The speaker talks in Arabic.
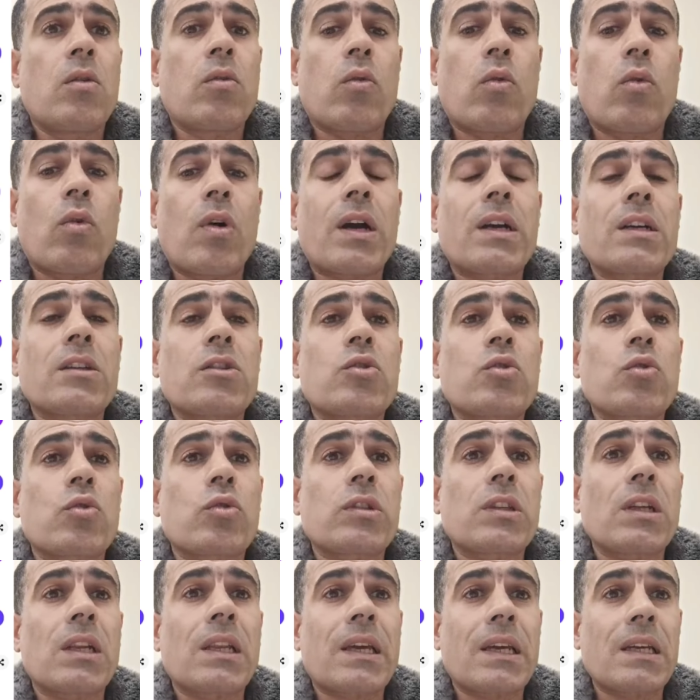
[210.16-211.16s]
وواخد
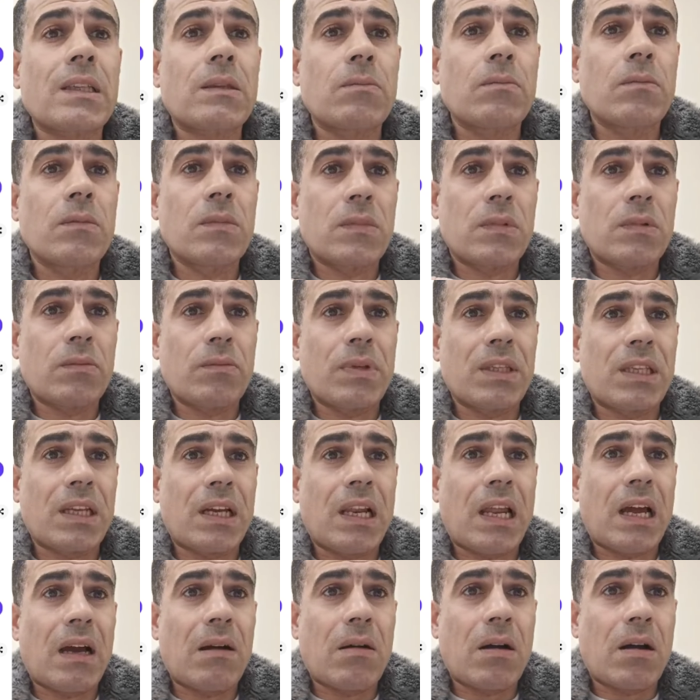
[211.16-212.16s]
صوره الختم
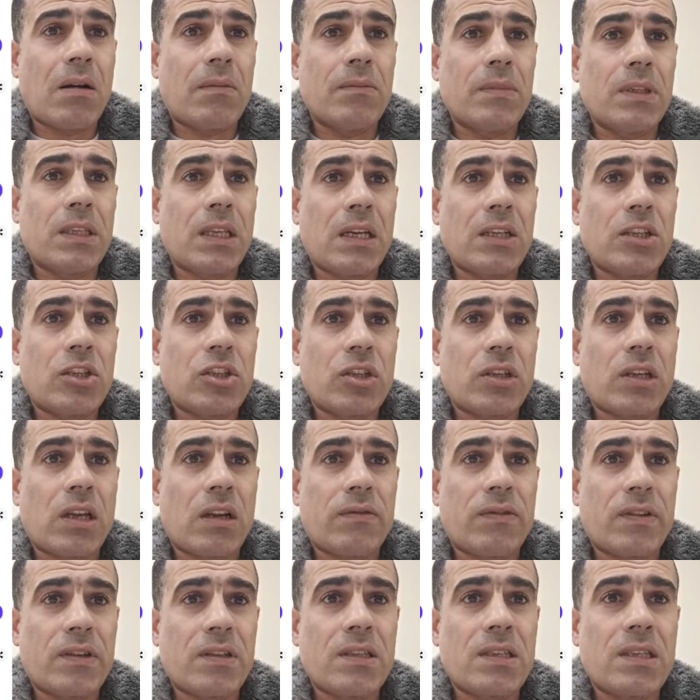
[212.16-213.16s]
بتاع الحمام بتاع الشركه
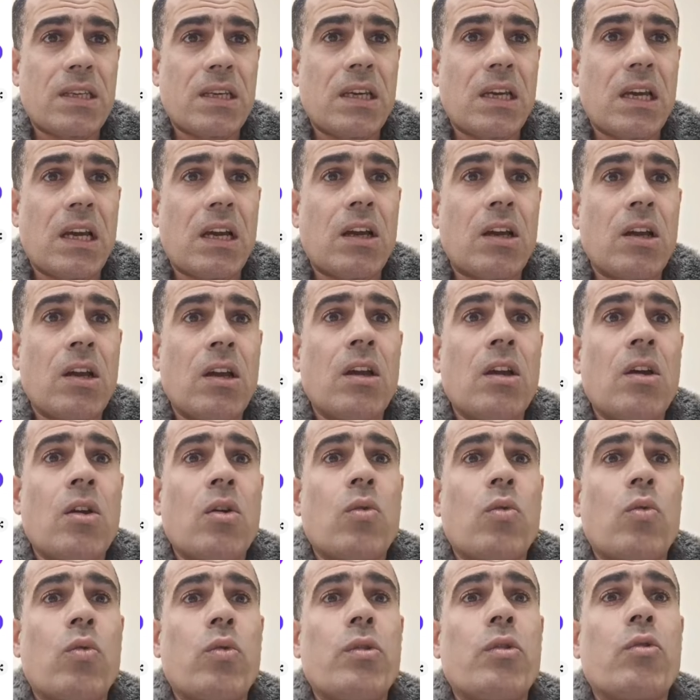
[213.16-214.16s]
الفرنسيه
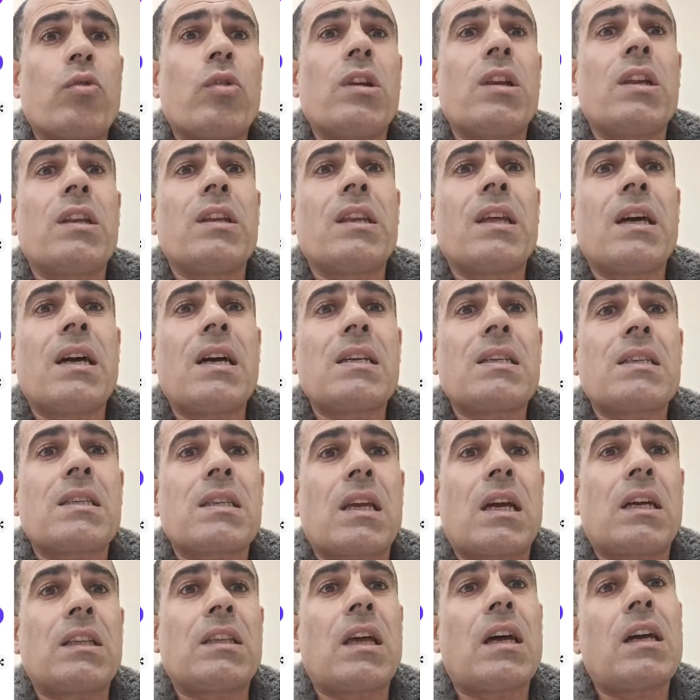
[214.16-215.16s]
ويقول
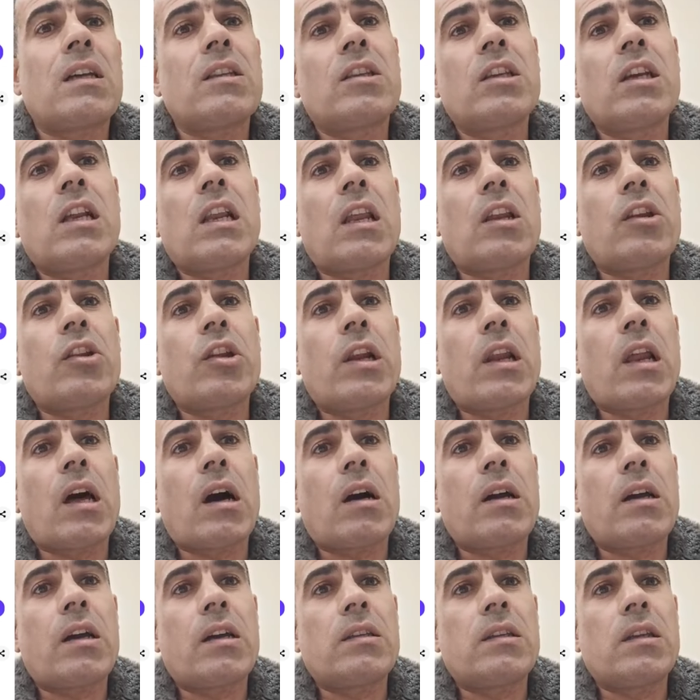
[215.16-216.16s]
للناس دي دي
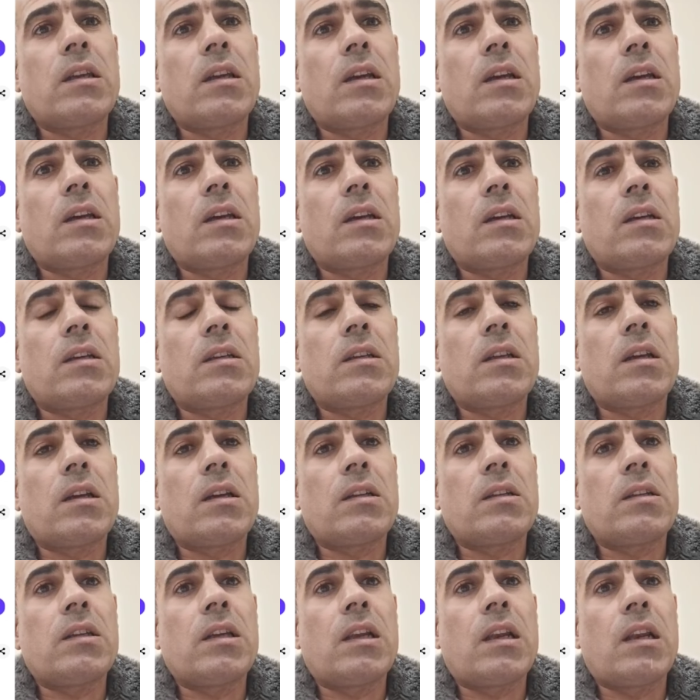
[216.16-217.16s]
آه،
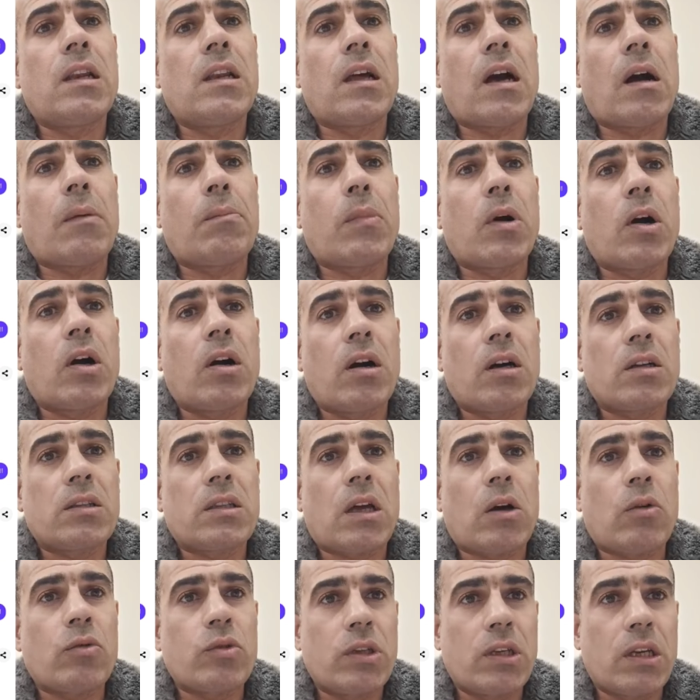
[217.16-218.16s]
دي, دي
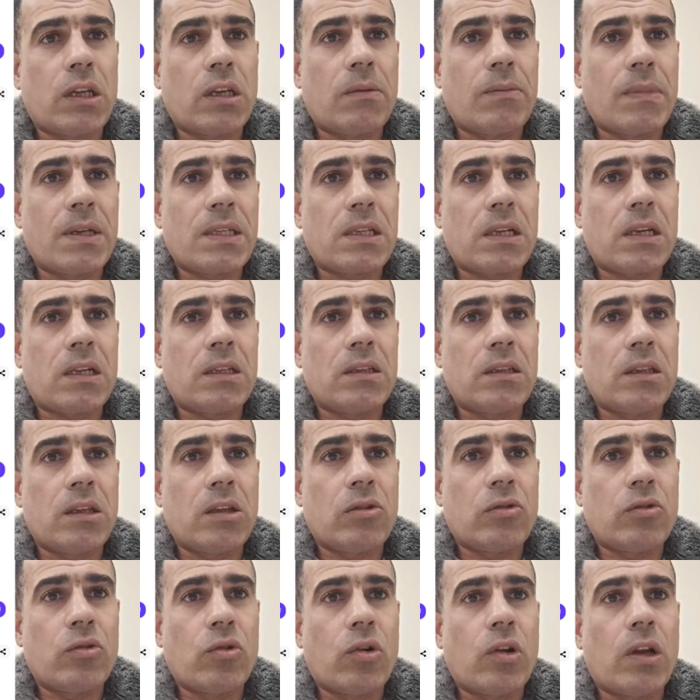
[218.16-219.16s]
الابهات او دي يعني
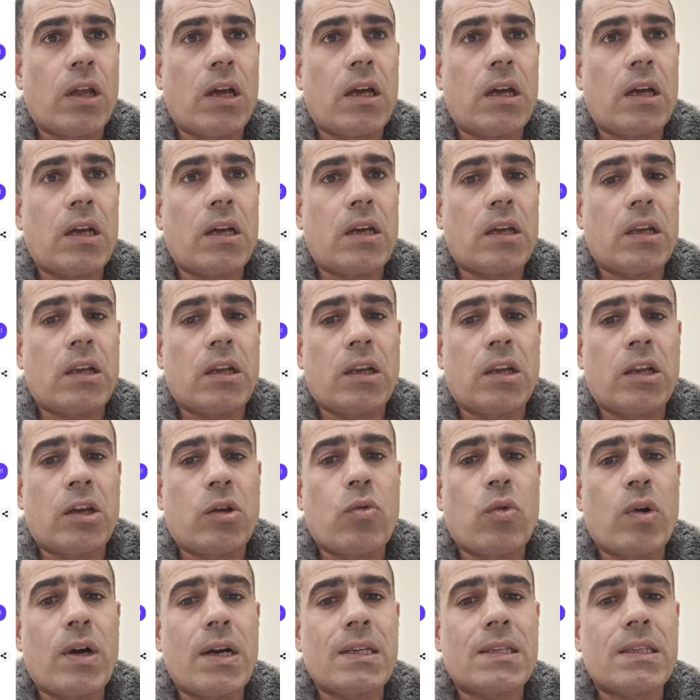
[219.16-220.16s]
مثلا دول
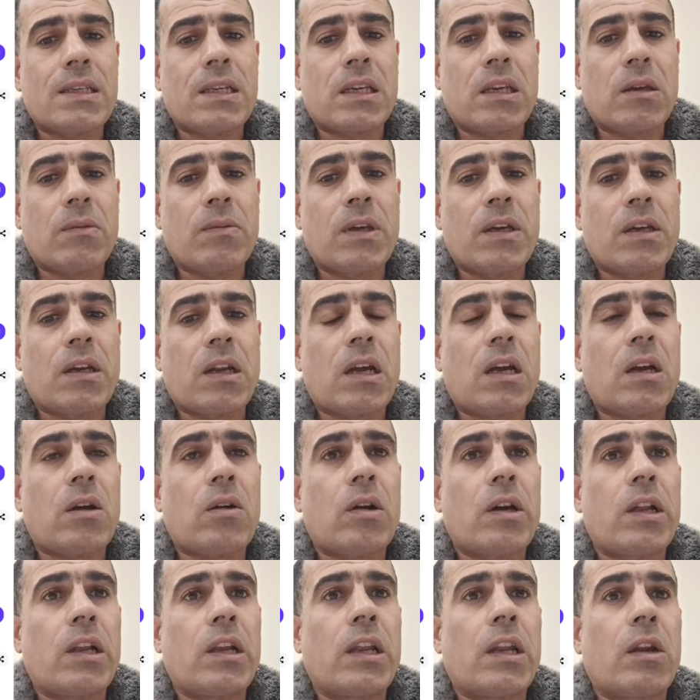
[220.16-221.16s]
الاجواز الكبيره
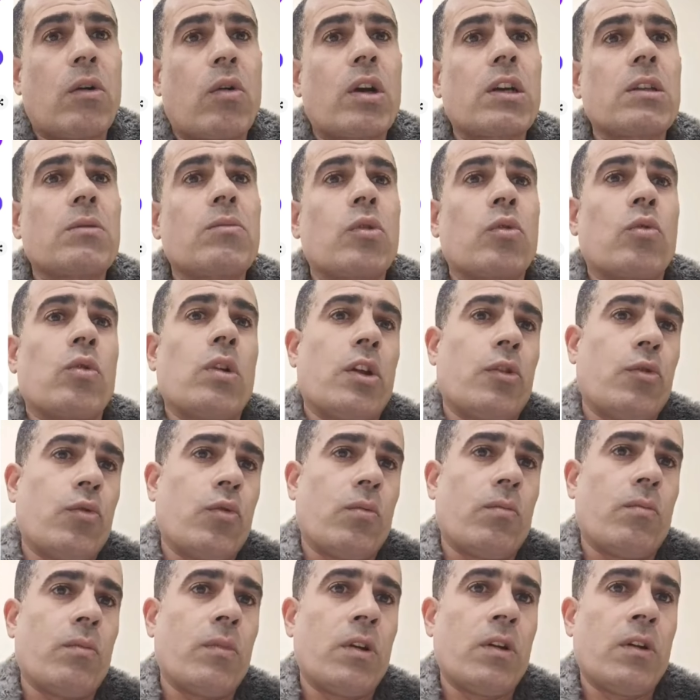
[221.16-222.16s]
اللي انا واخد من
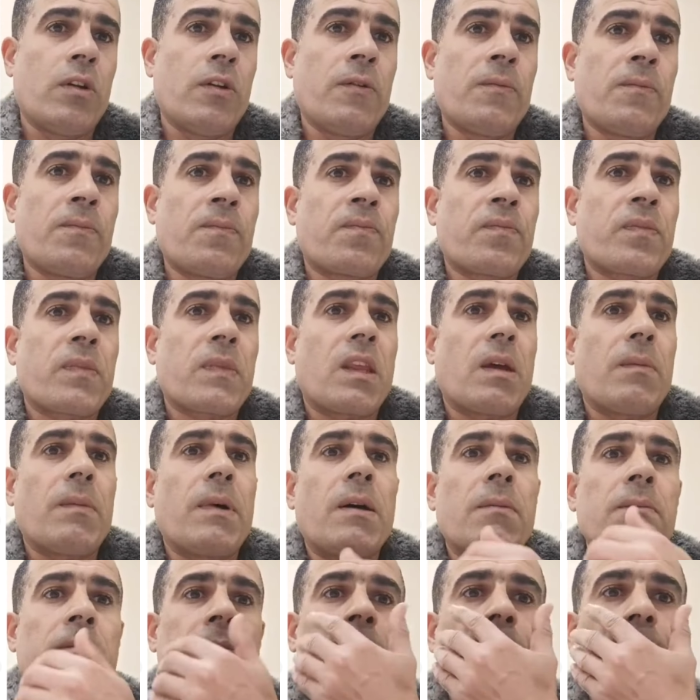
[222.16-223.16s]
ولادهم
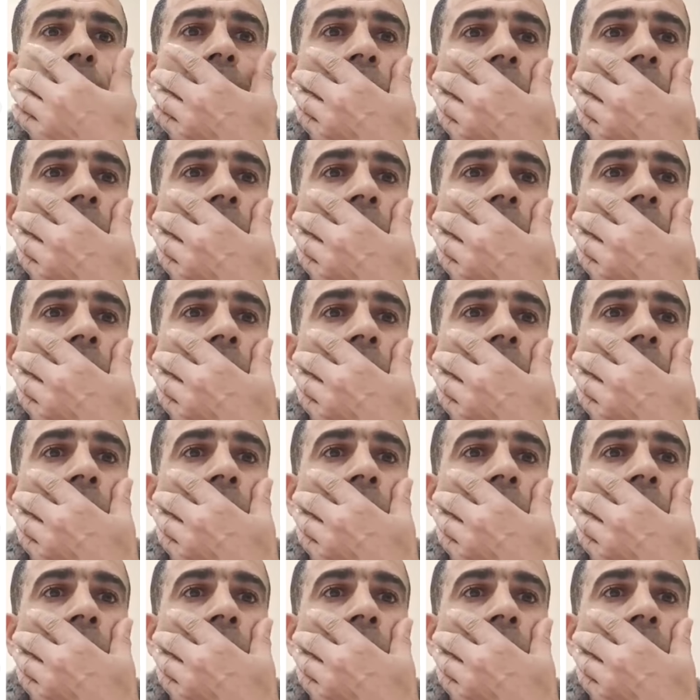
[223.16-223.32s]
تمام